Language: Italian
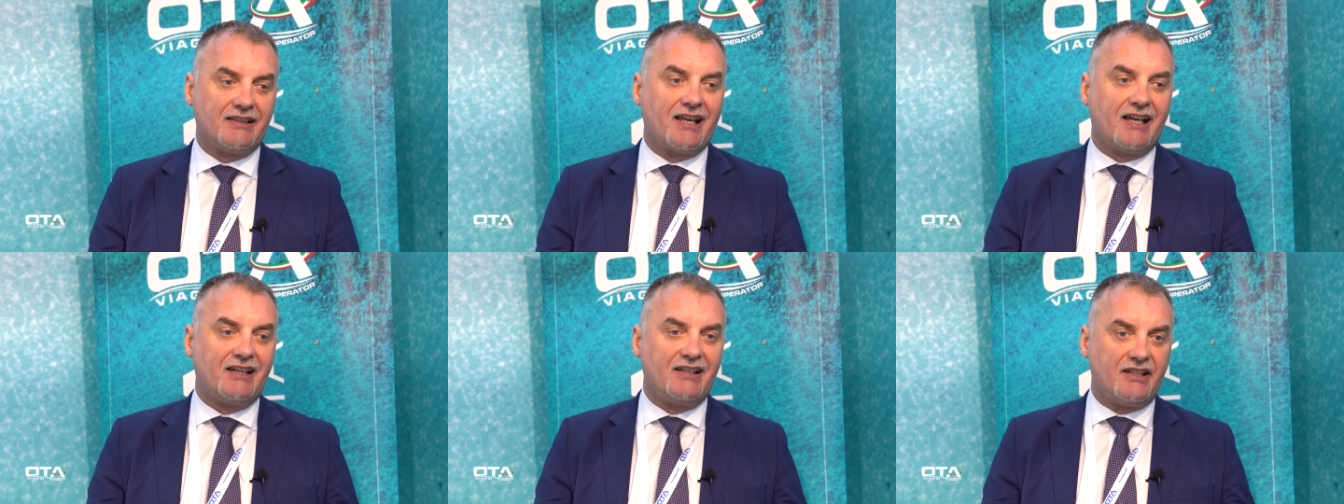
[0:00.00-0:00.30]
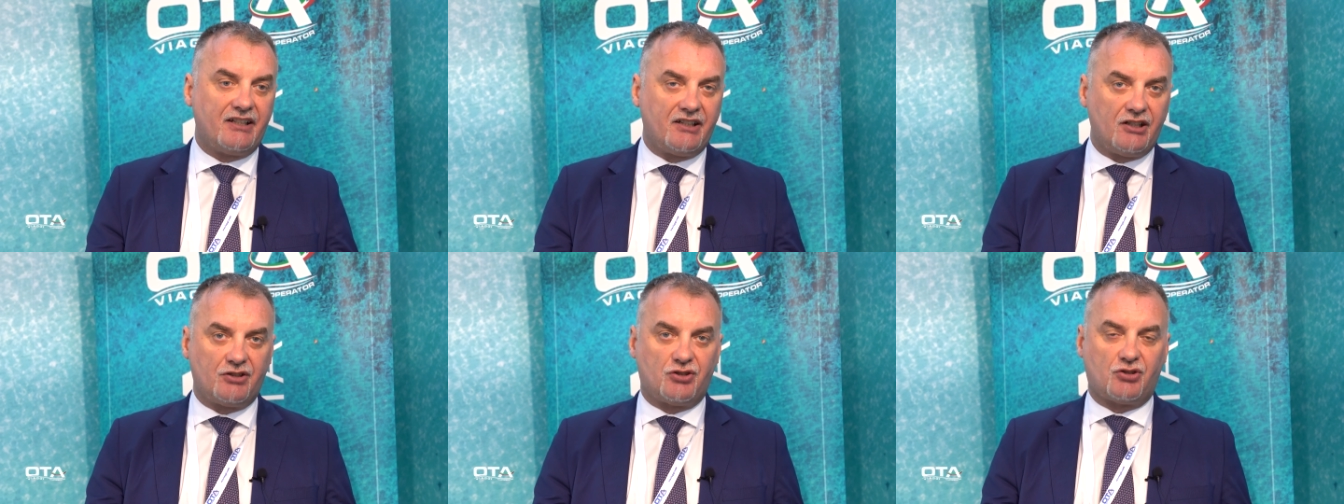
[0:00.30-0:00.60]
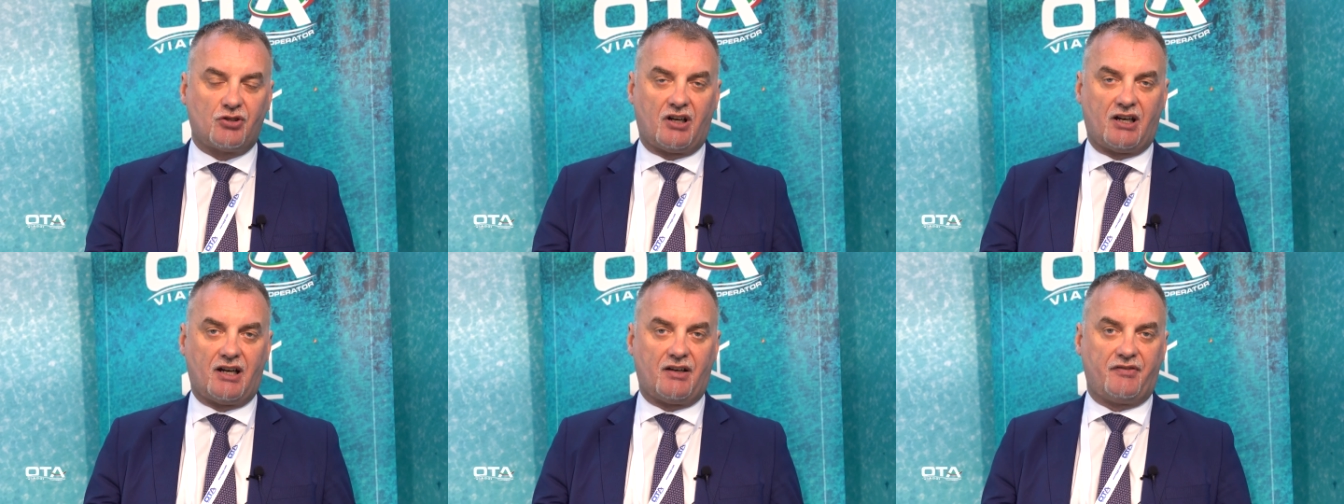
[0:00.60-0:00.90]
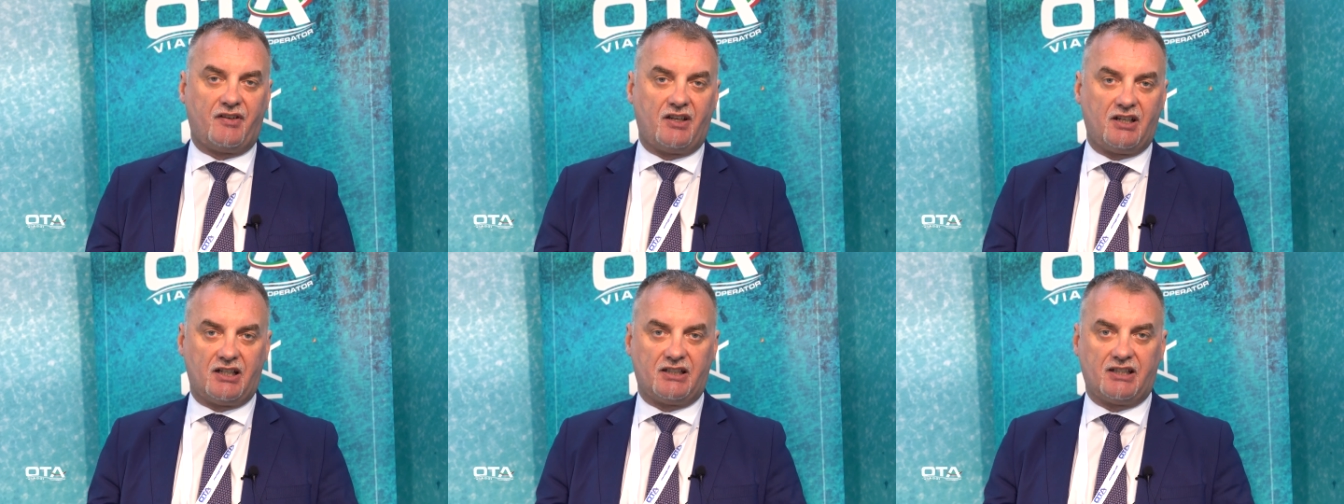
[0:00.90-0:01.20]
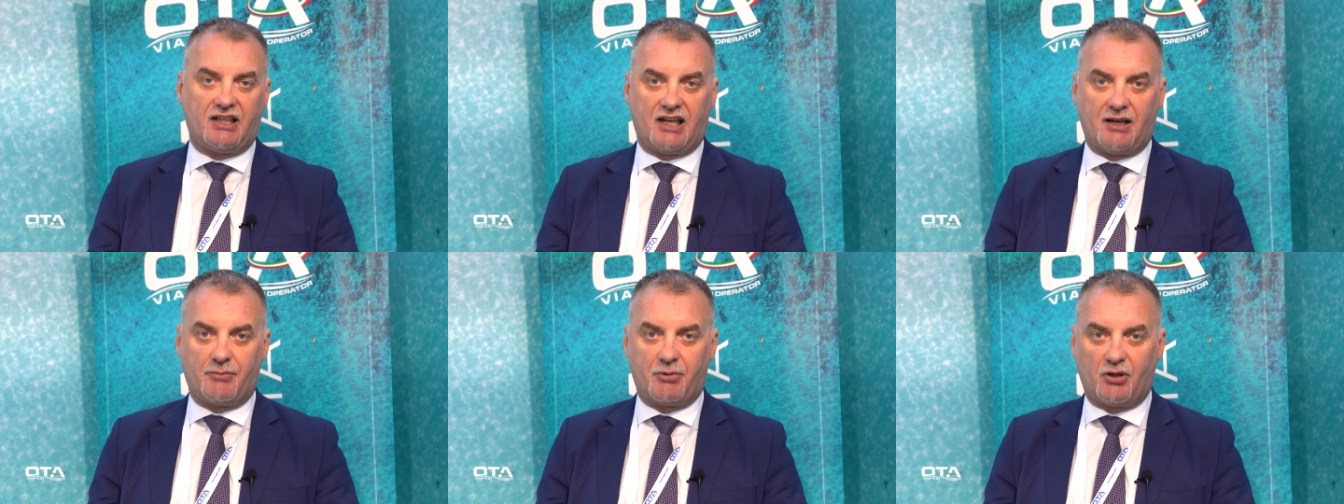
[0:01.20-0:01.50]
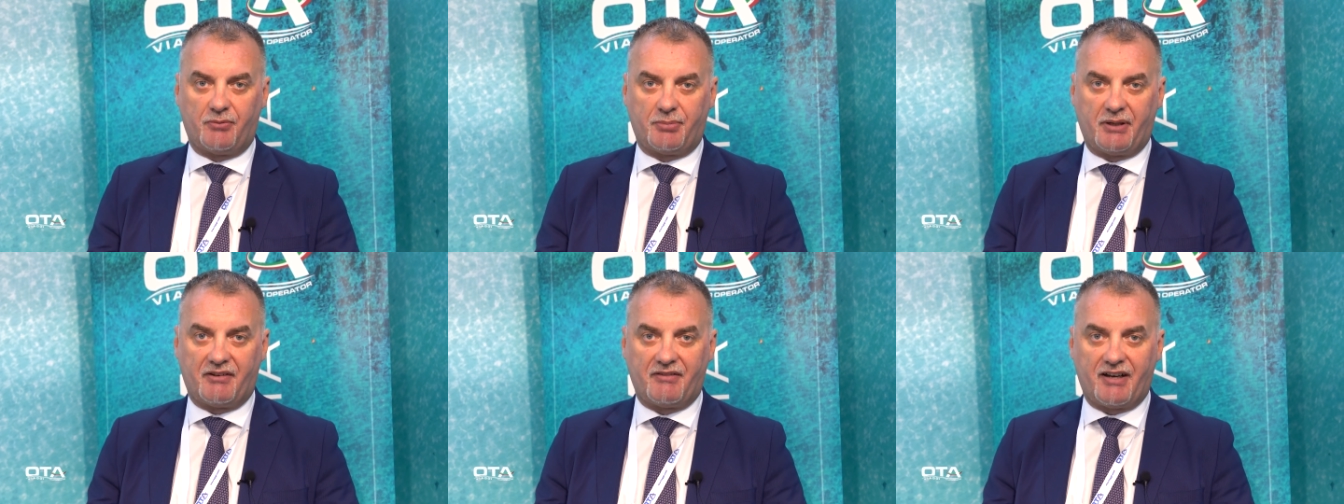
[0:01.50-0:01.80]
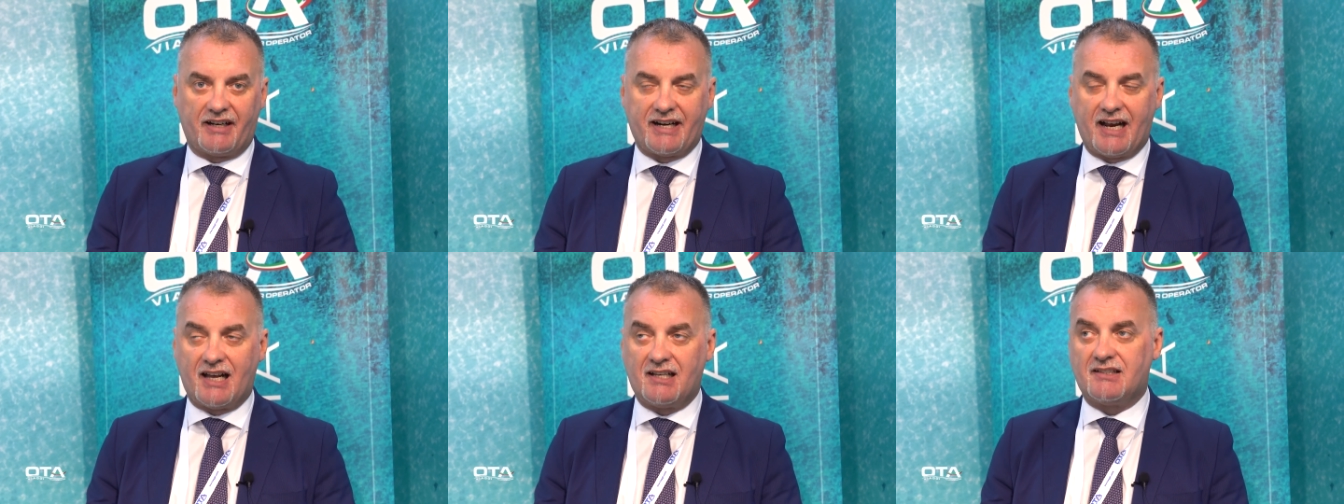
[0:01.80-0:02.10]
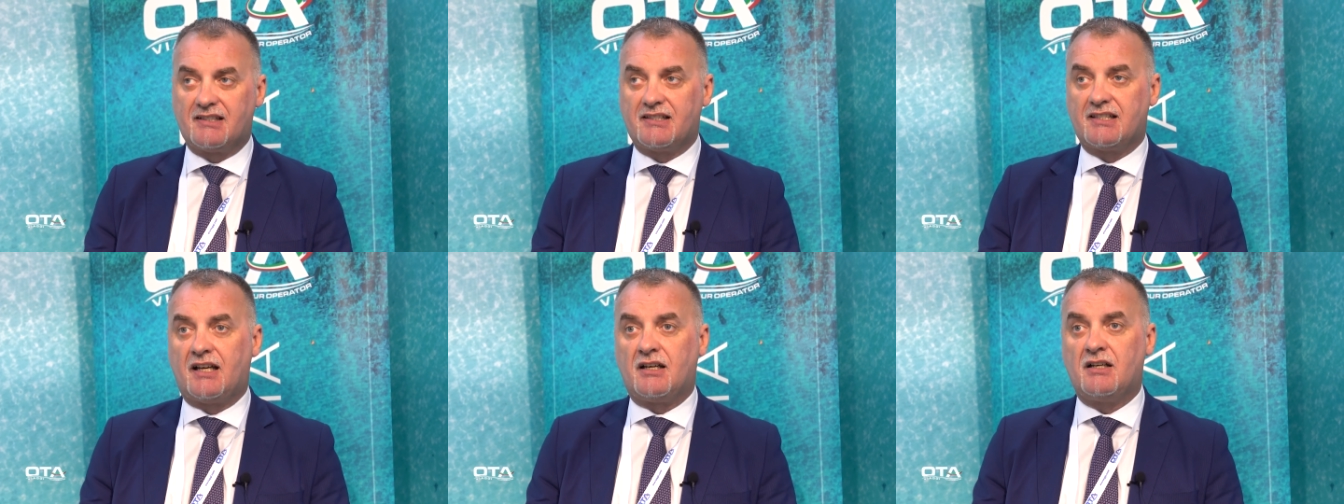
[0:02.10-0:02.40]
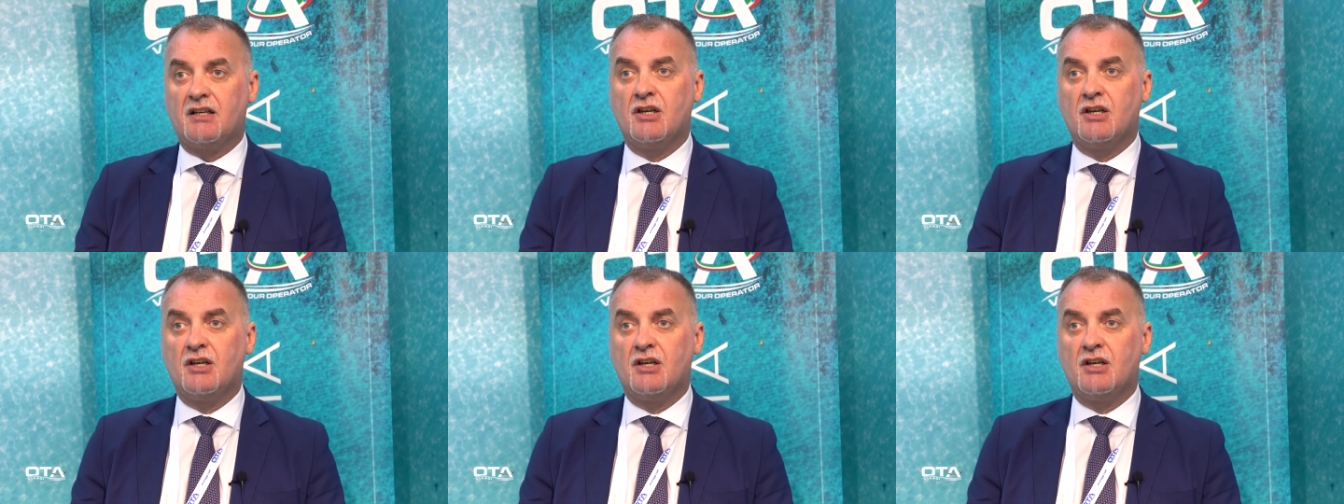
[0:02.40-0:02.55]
dall'inizio alla fine della propria vacanza,